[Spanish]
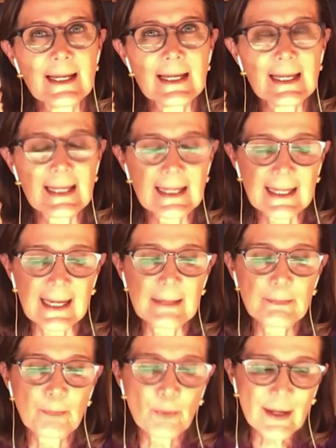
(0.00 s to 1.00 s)
en
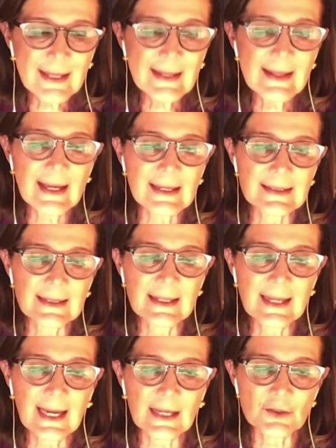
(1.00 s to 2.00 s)
que puede darse
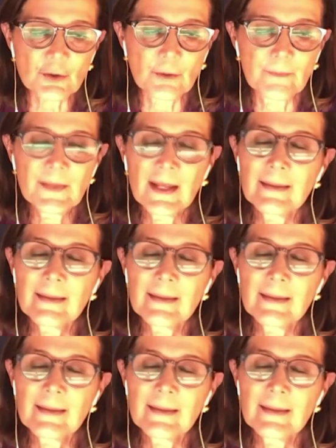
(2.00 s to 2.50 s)
el caso